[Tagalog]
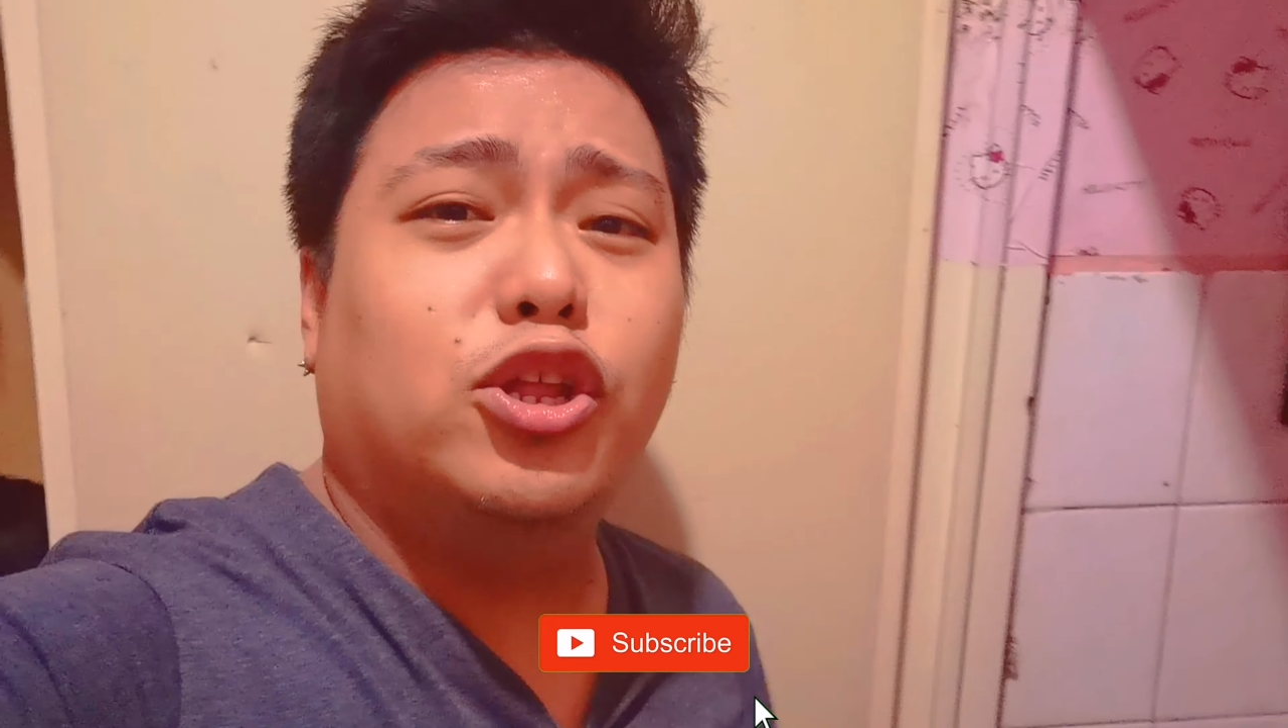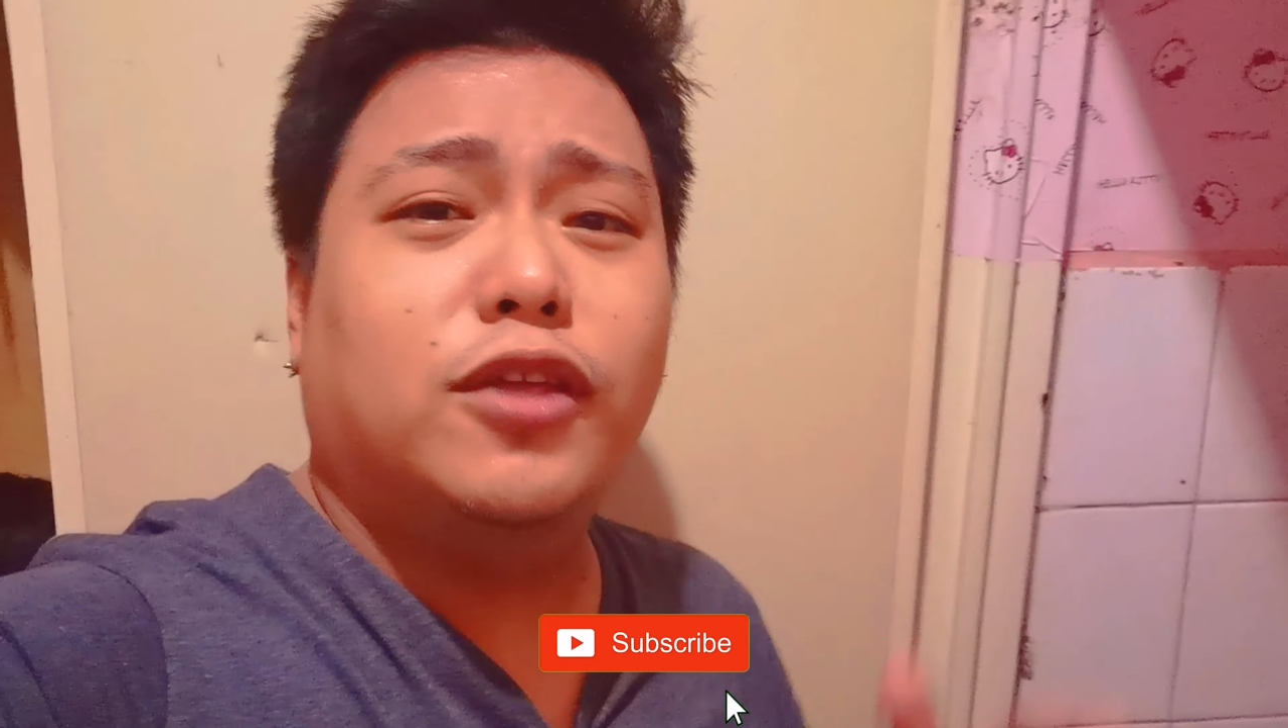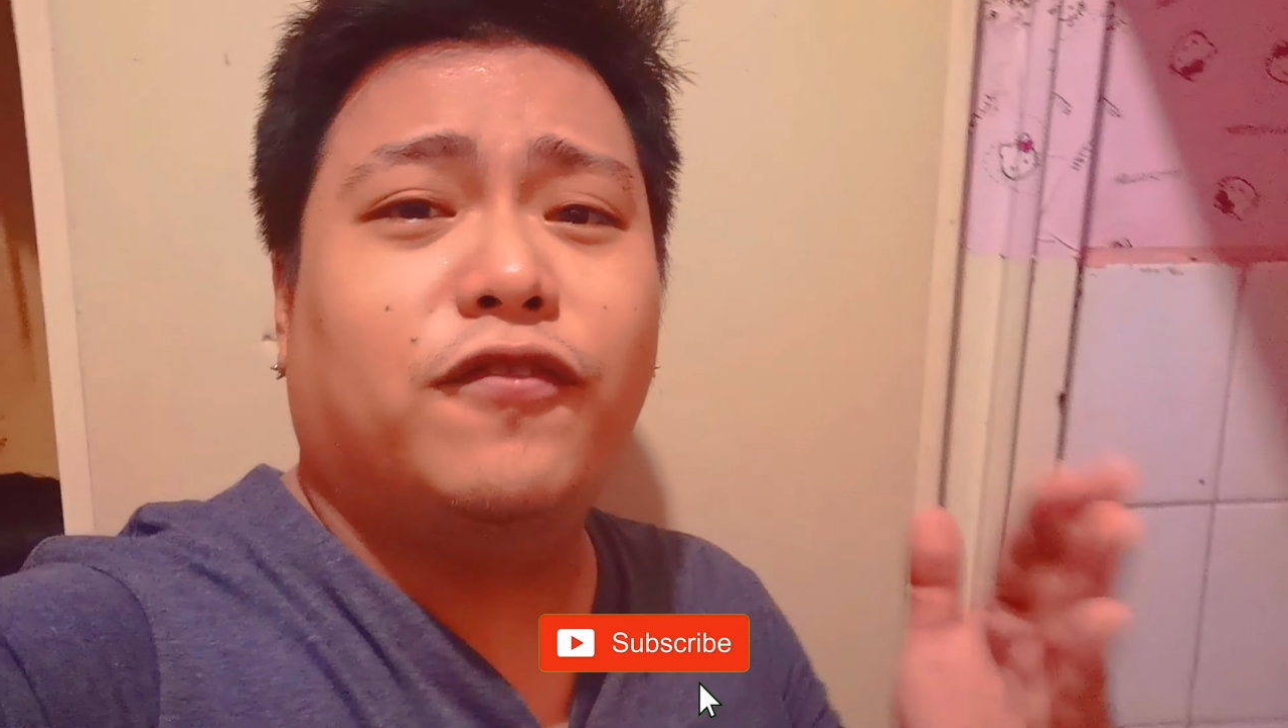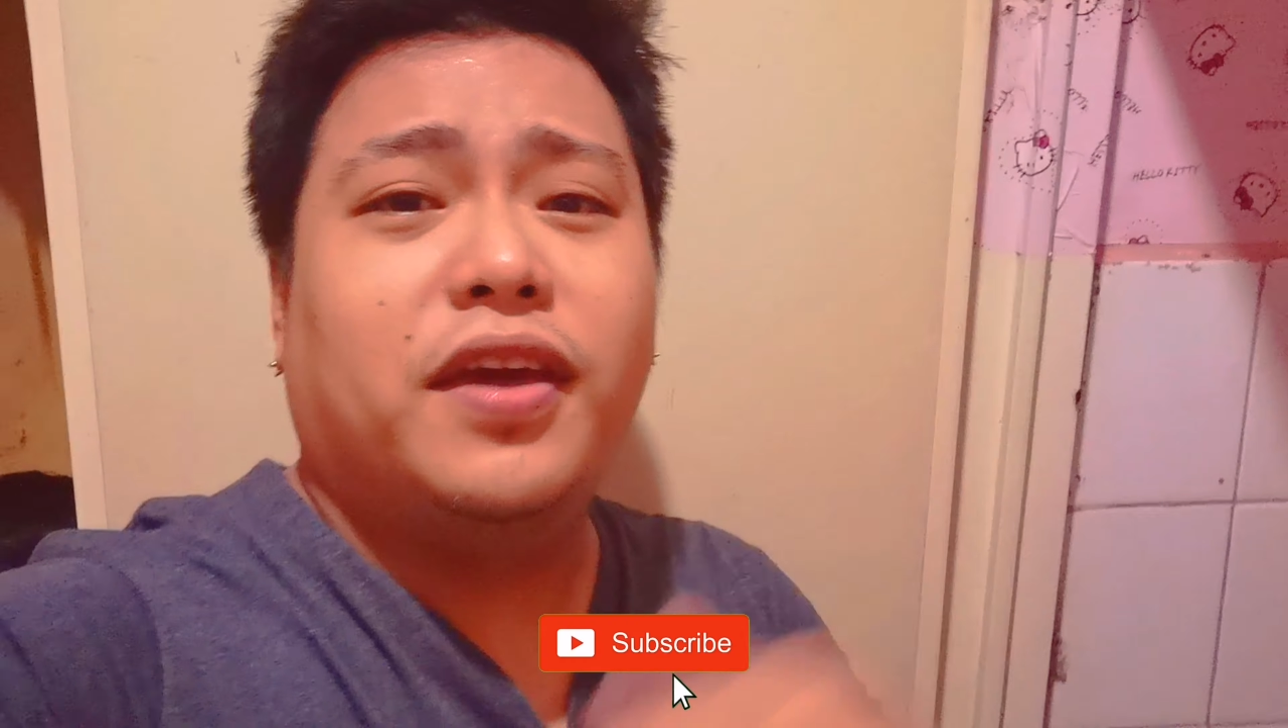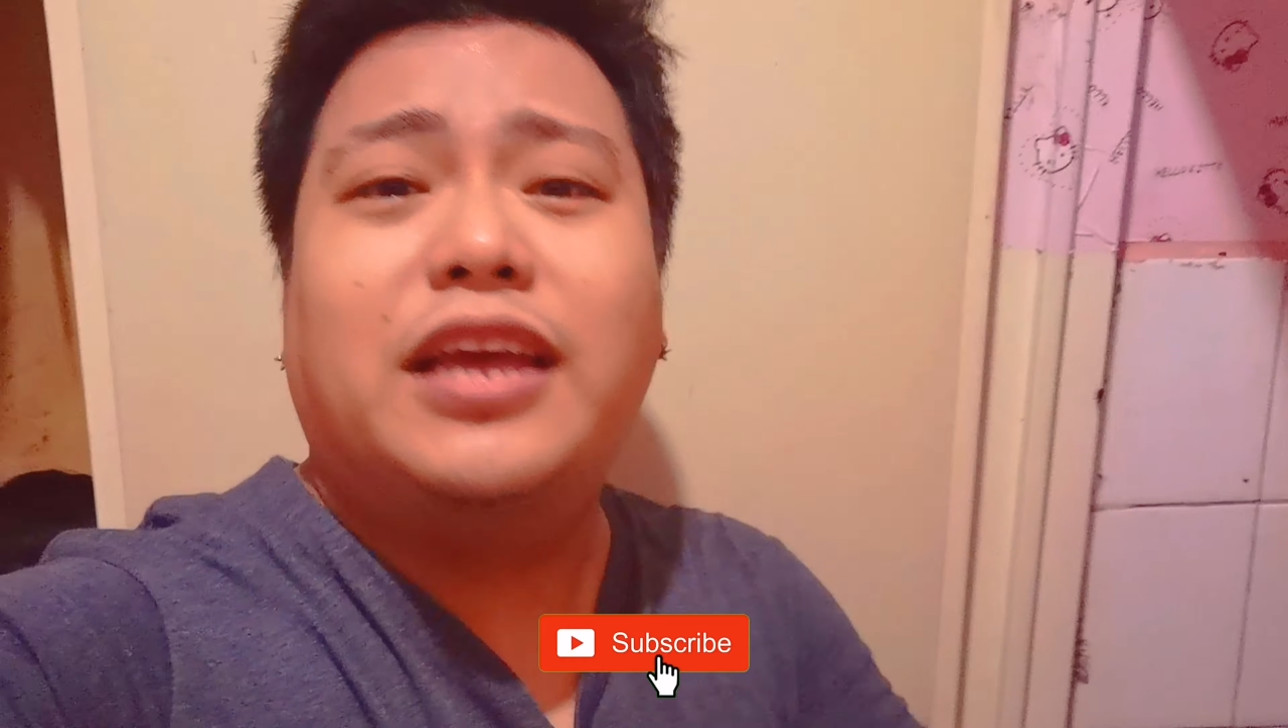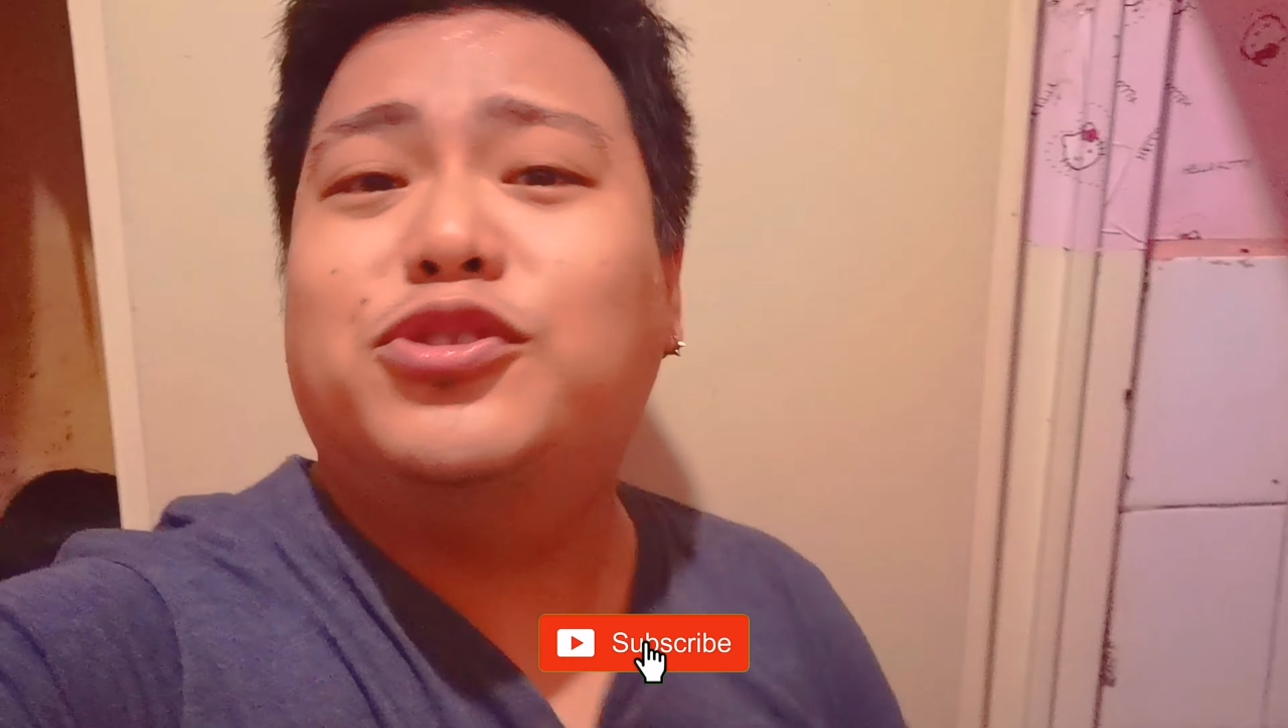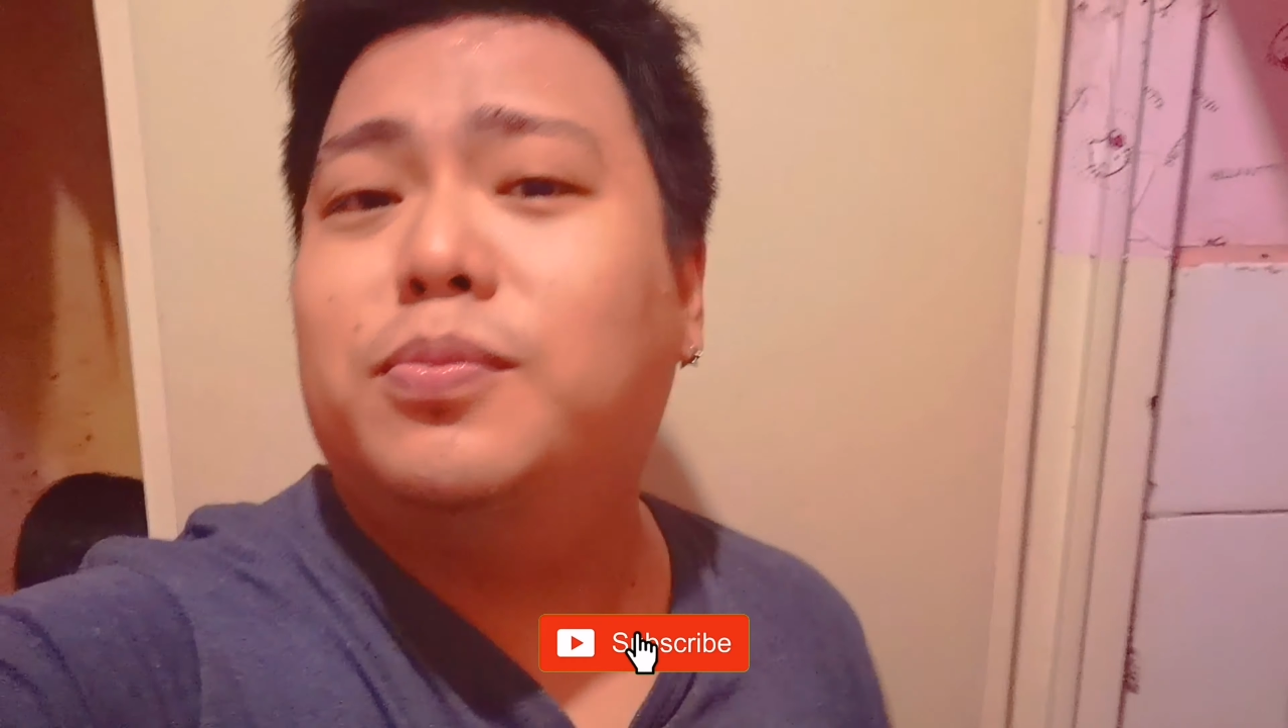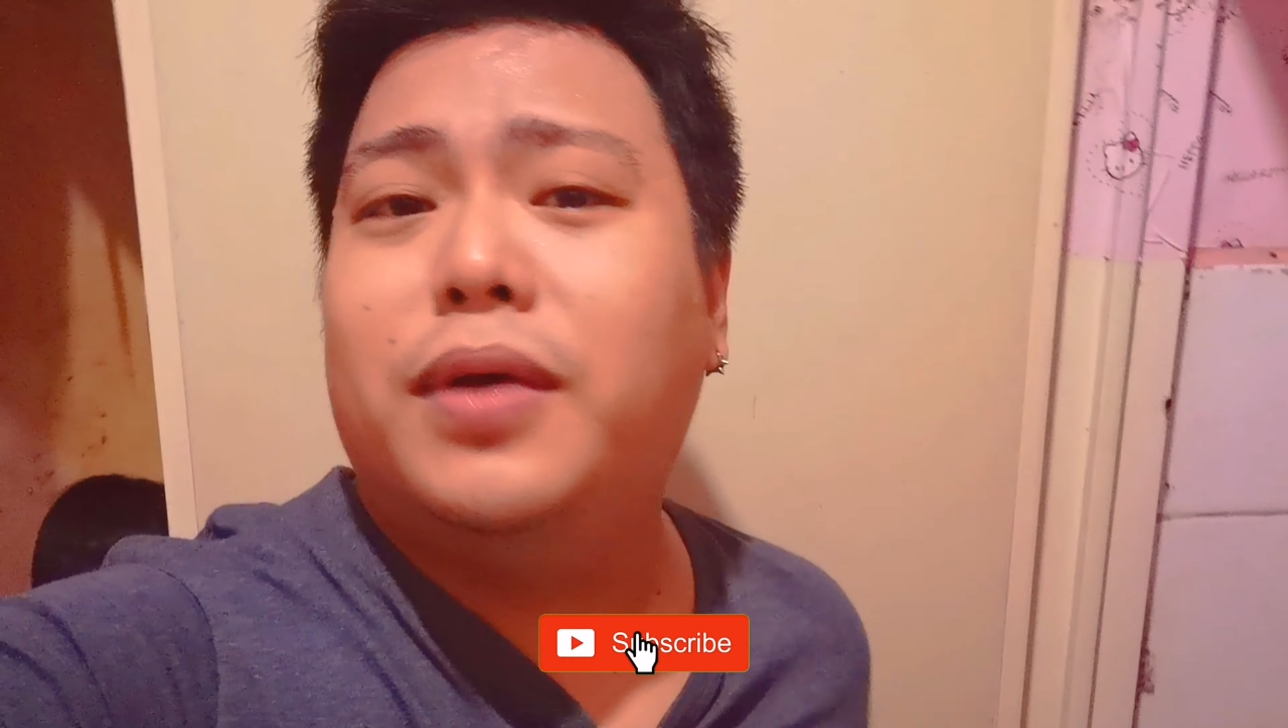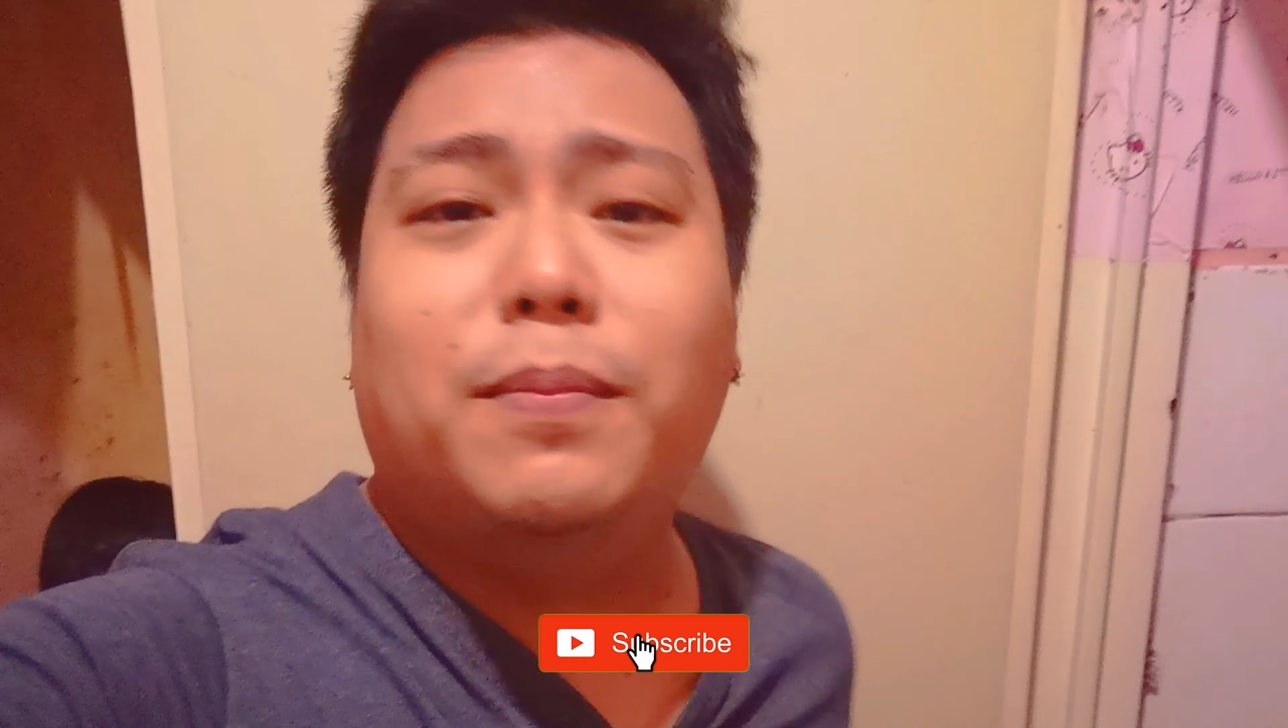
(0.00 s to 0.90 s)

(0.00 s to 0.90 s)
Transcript: notification